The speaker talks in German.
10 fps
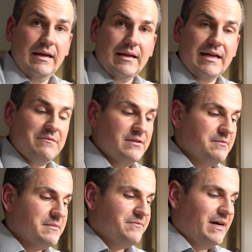Dann haben wir
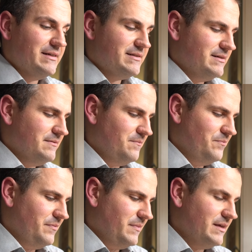zum Zweiten
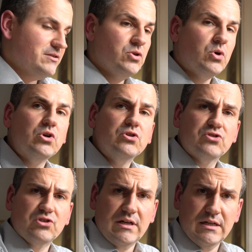das
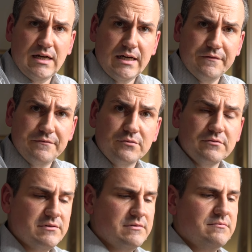größte aller
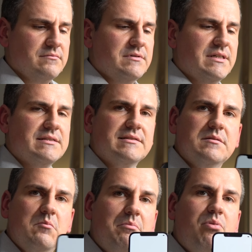iPhones, das
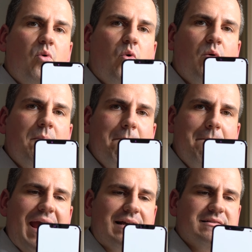Pro
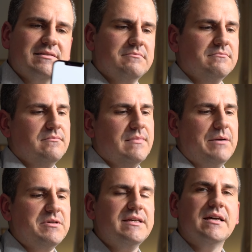Max.
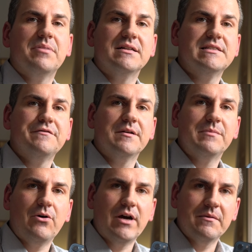Habe ich hier in Pacific
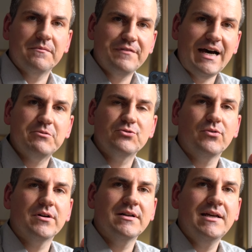Blau einen
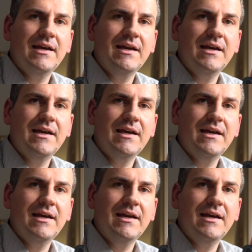Farbton,